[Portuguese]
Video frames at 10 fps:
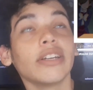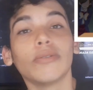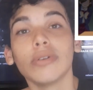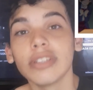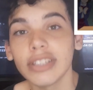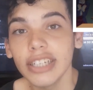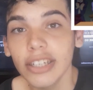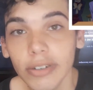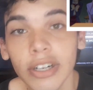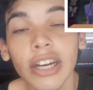Do
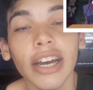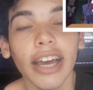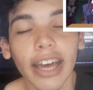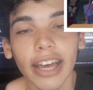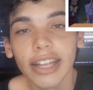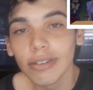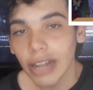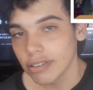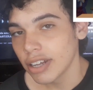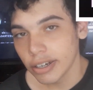roteiro, é do
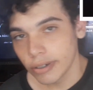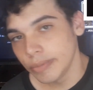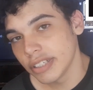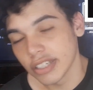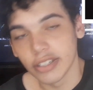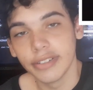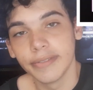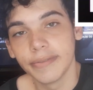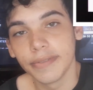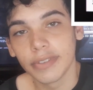lado da Come-san.
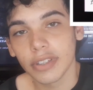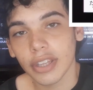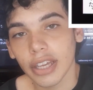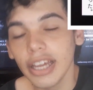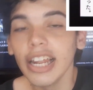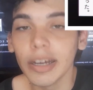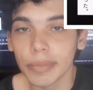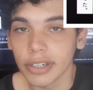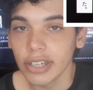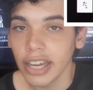E
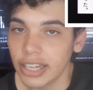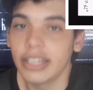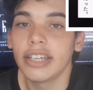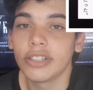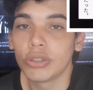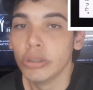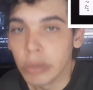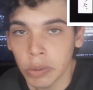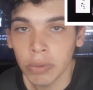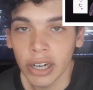lembra, ela é
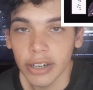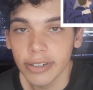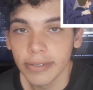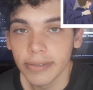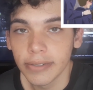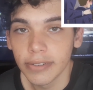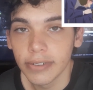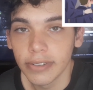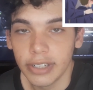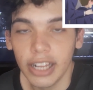super popular.
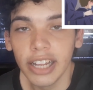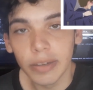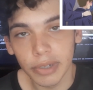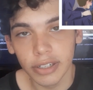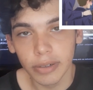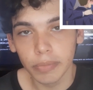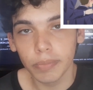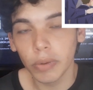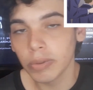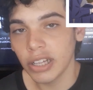E lembra,
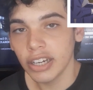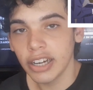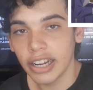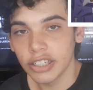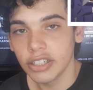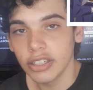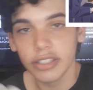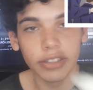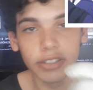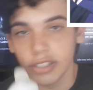popularidade,
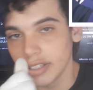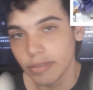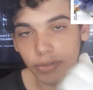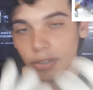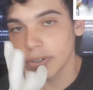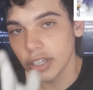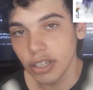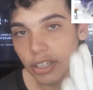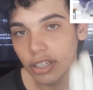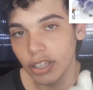é, é não sei o
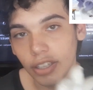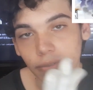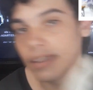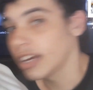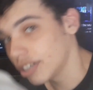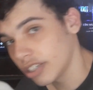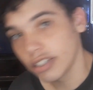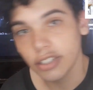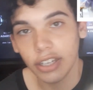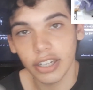que, inveja,
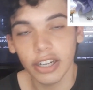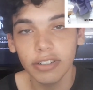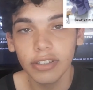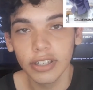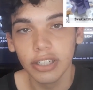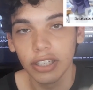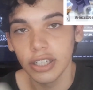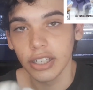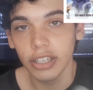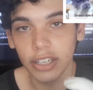tá ligado?
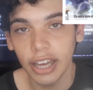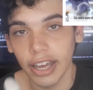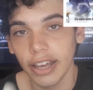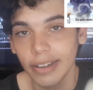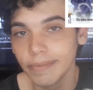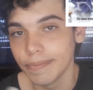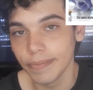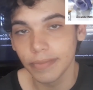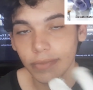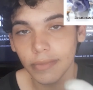E é.
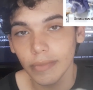Hum.